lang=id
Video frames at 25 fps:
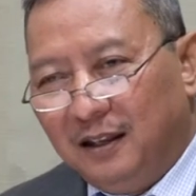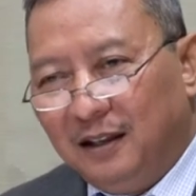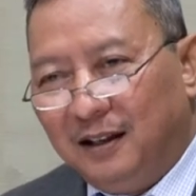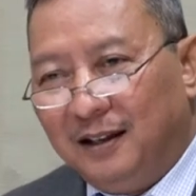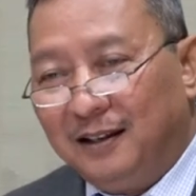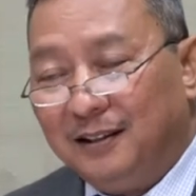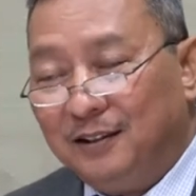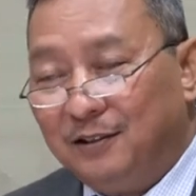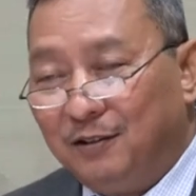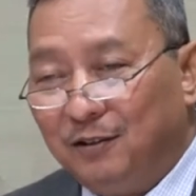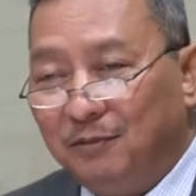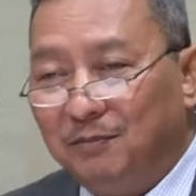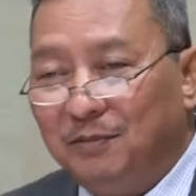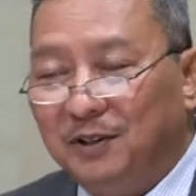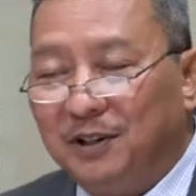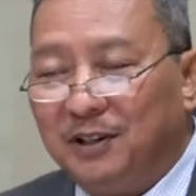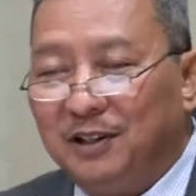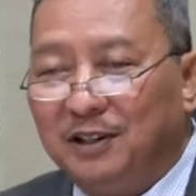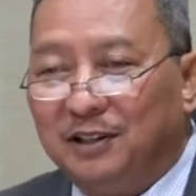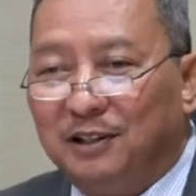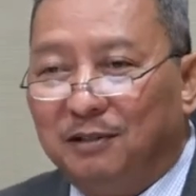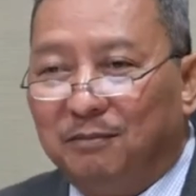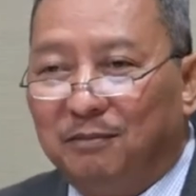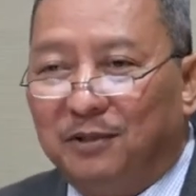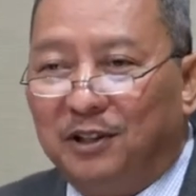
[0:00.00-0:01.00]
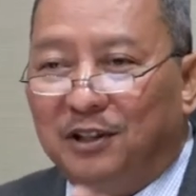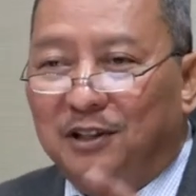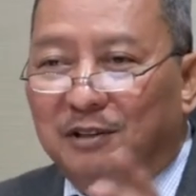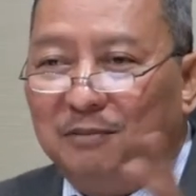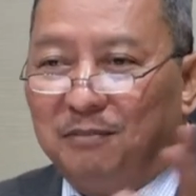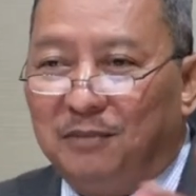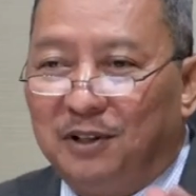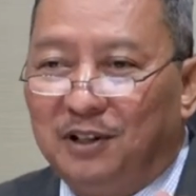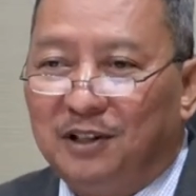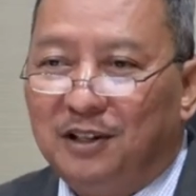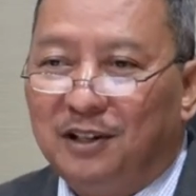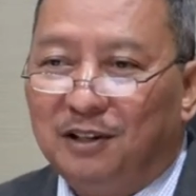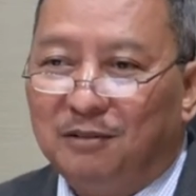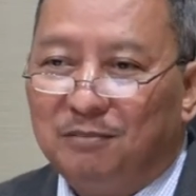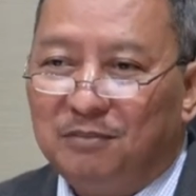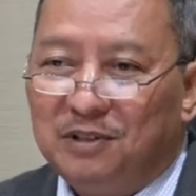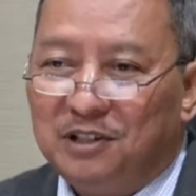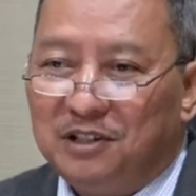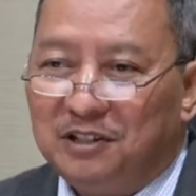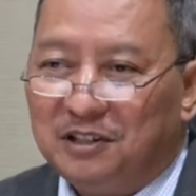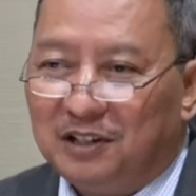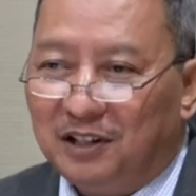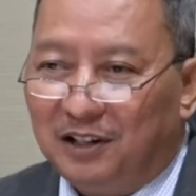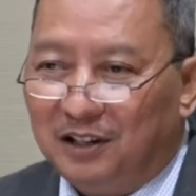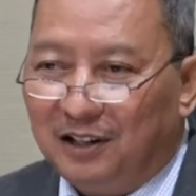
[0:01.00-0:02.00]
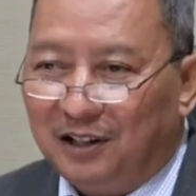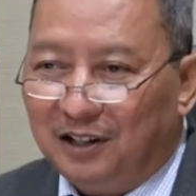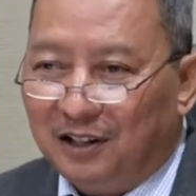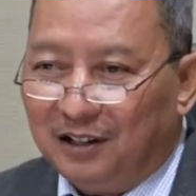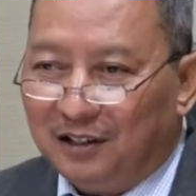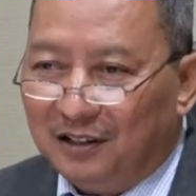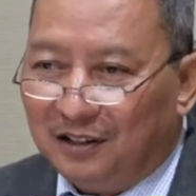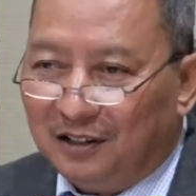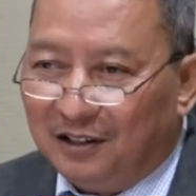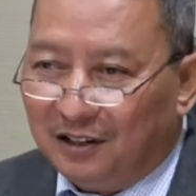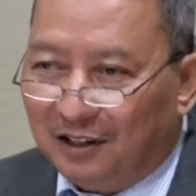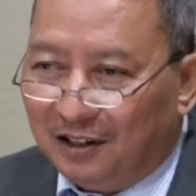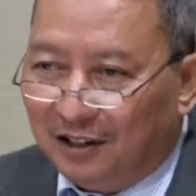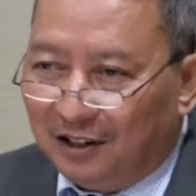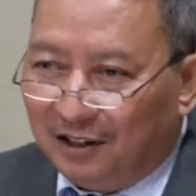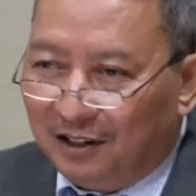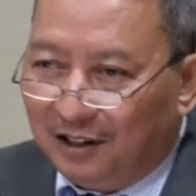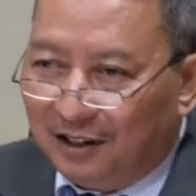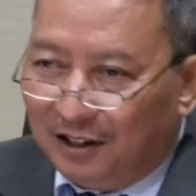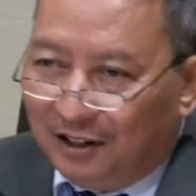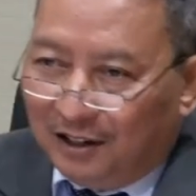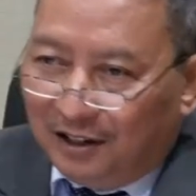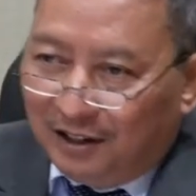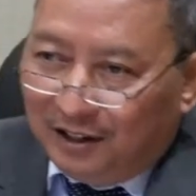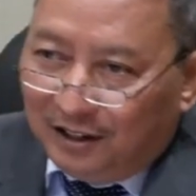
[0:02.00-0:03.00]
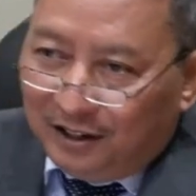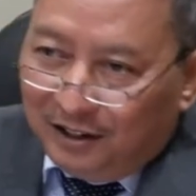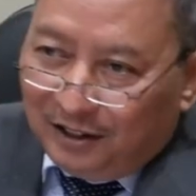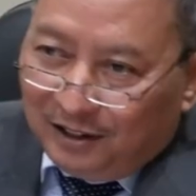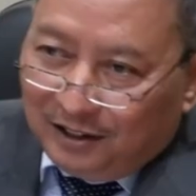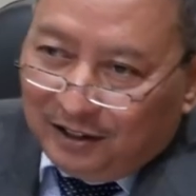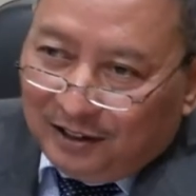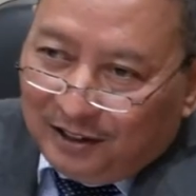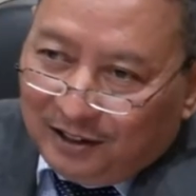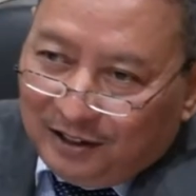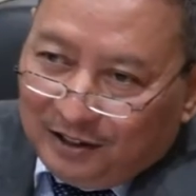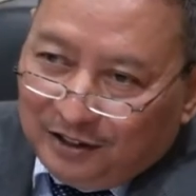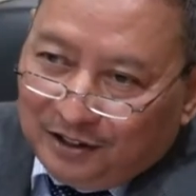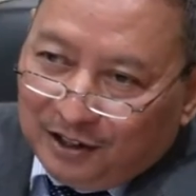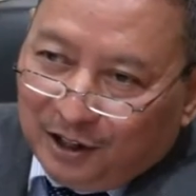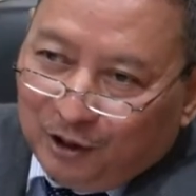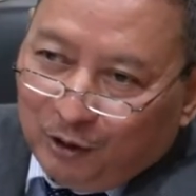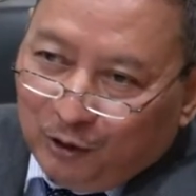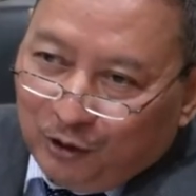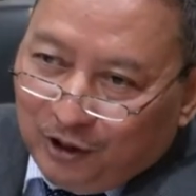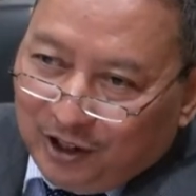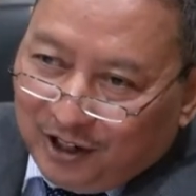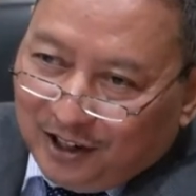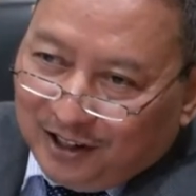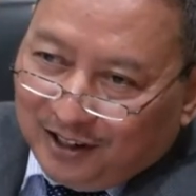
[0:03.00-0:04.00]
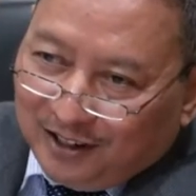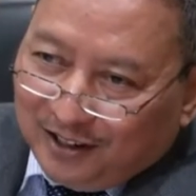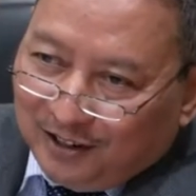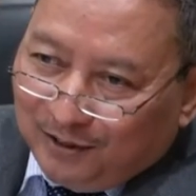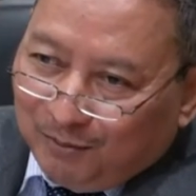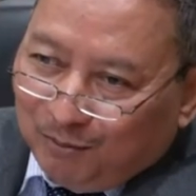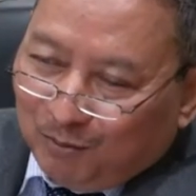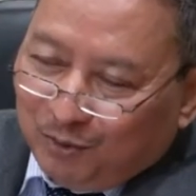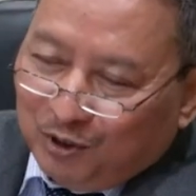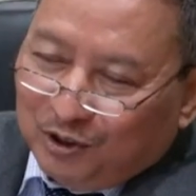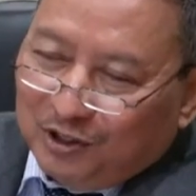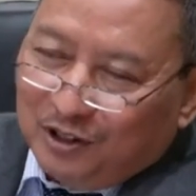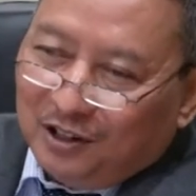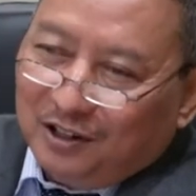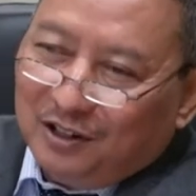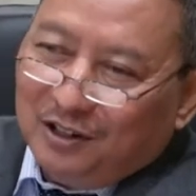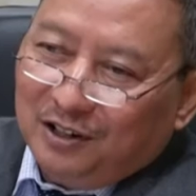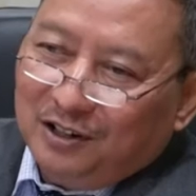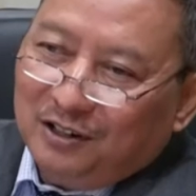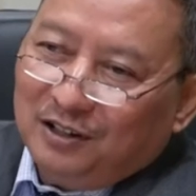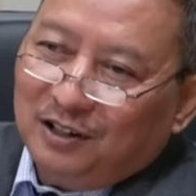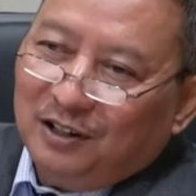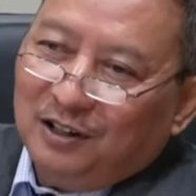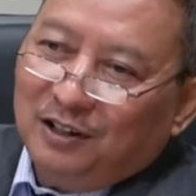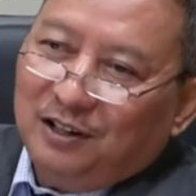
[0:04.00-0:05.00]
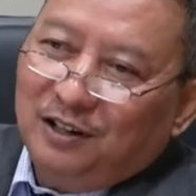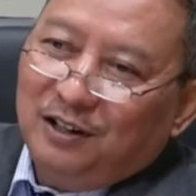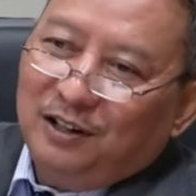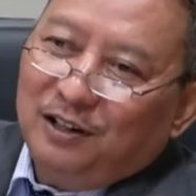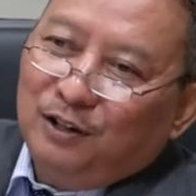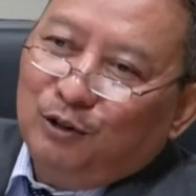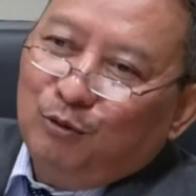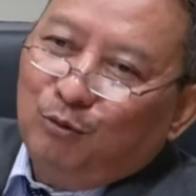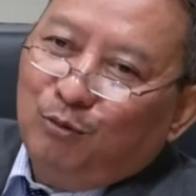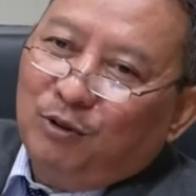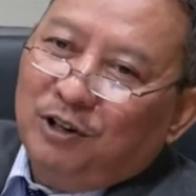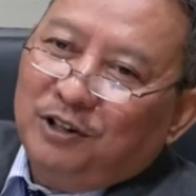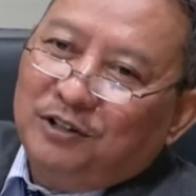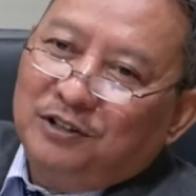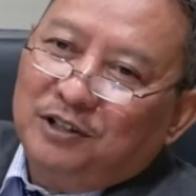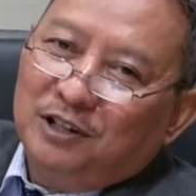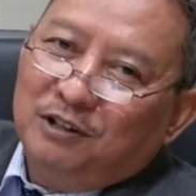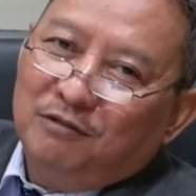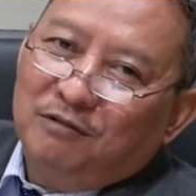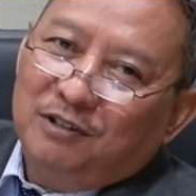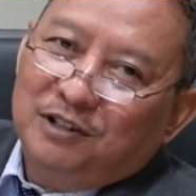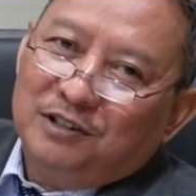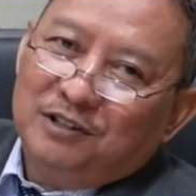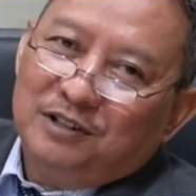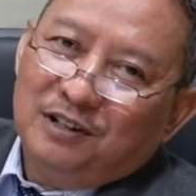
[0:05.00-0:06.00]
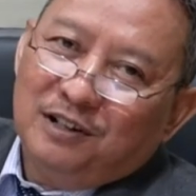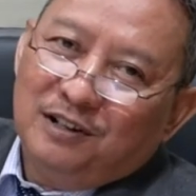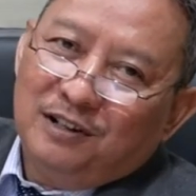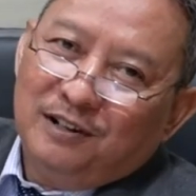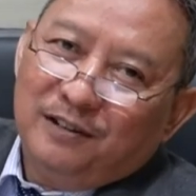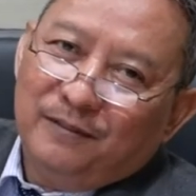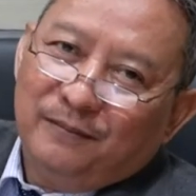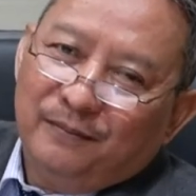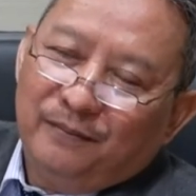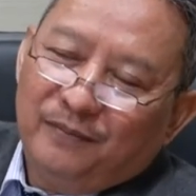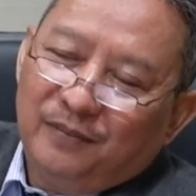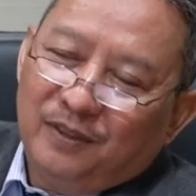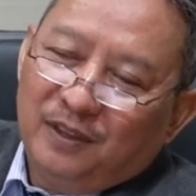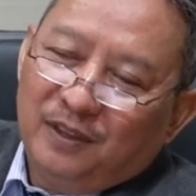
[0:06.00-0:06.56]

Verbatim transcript: Atau bagi teman-teman yang misalnya ya ini kan ada yang dari jauh nih misalnya dari luar Jawa sana